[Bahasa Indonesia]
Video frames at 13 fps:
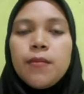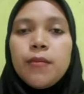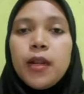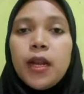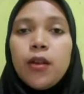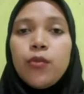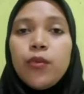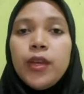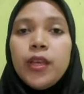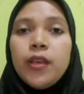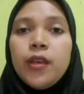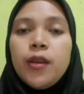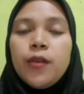
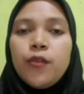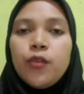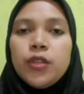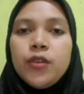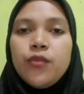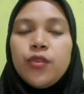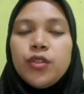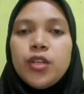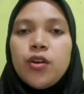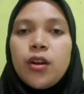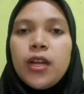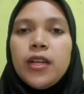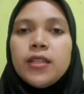melalui fungsi-fungsi
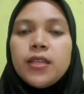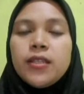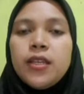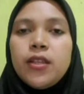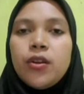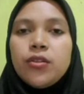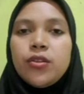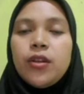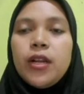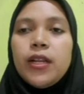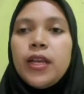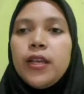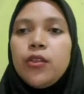organisasi
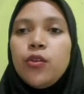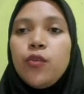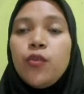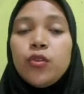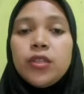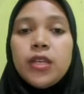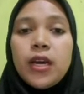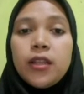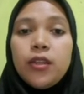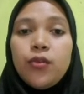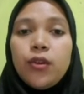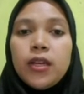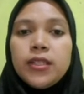internasional yaitu fungsi
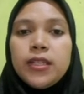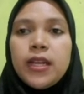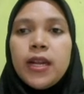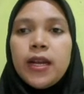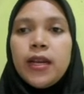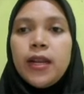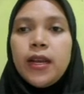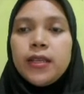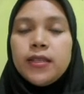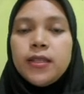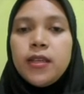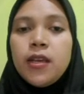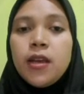artikulasi dan
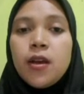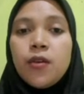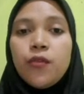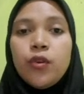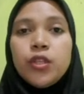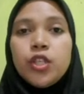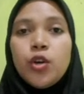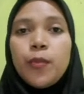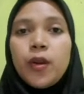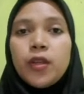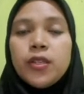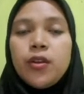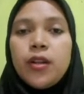agregasi, fungsi
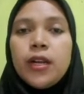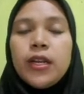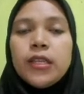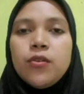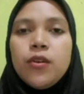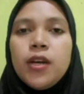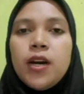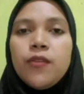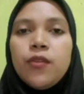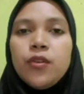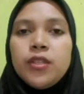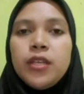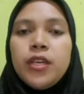operasional dan juga
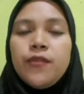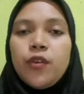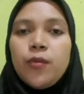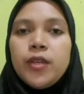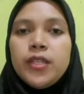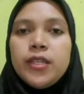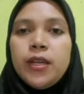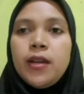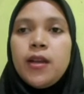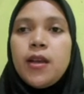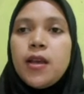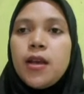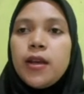fungsi information.
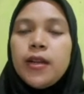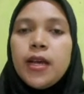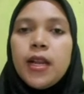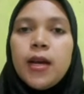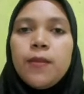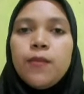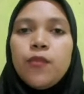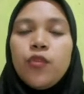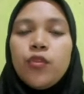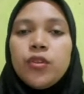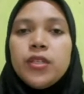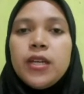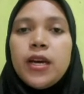Dalam
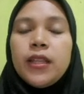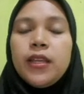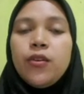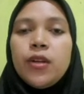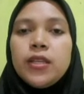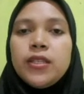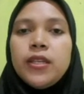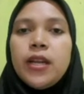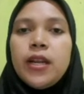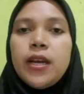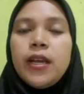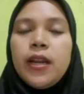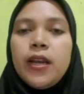fungsi artikulasi dan
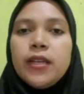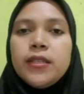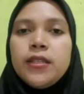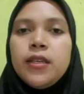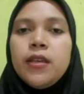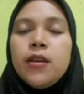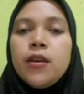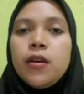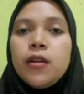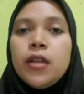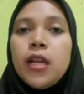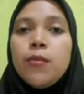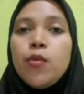agregasi,
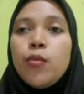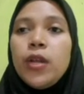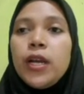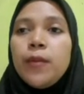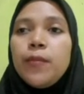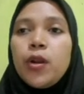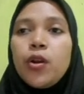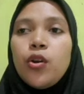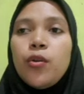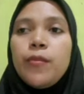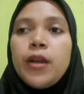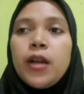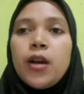dalam memulihkan
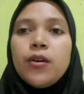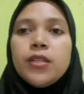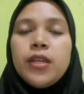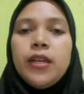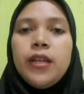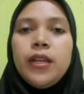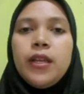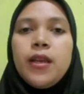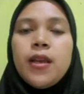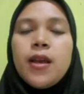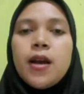perekonomian kawasan ini,